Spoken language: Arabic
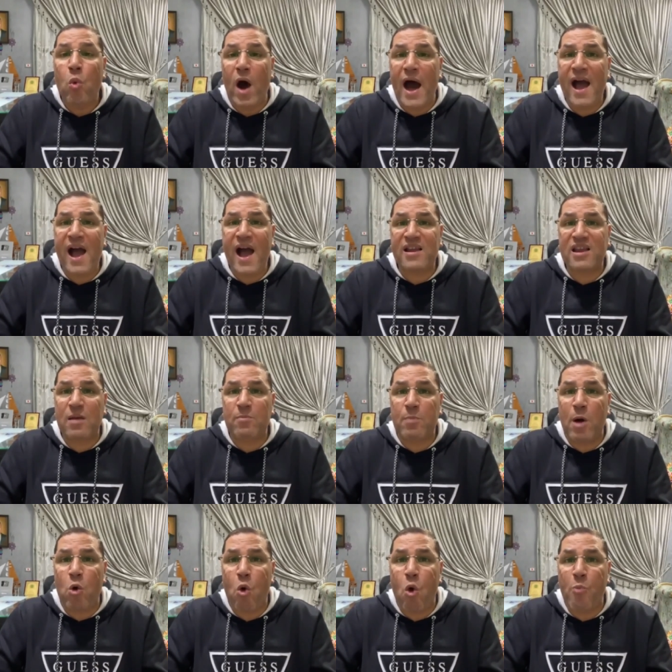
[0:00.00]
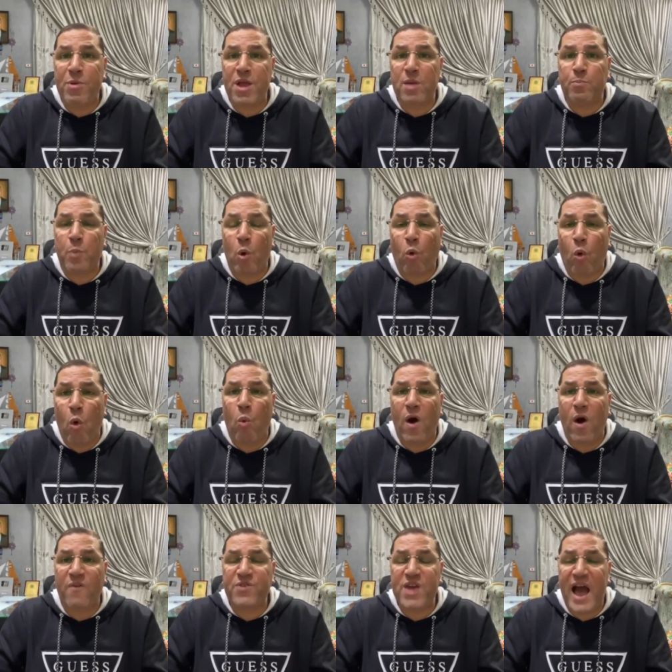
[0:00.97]
وأحد الموهوبين
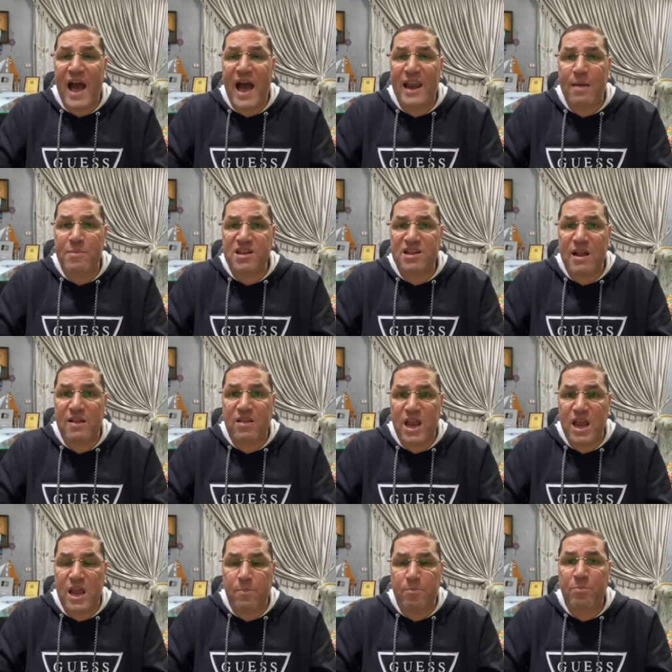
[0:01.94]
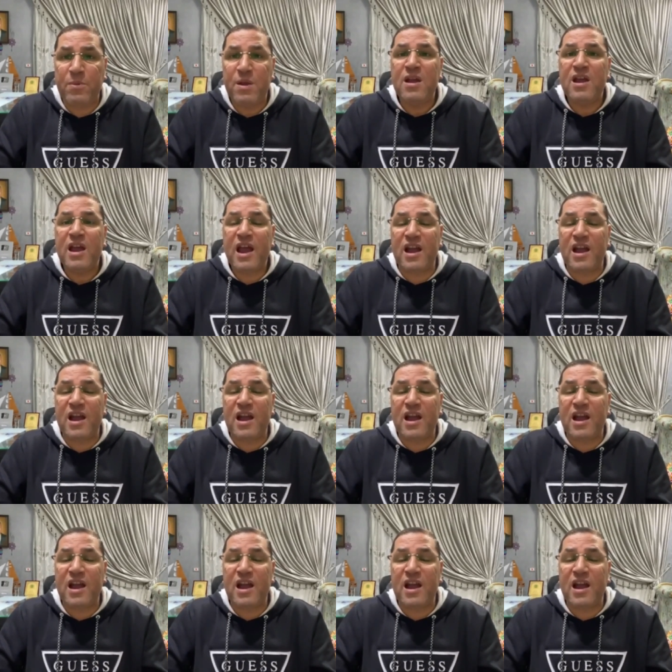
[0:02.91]
بقوة في عالم التدريب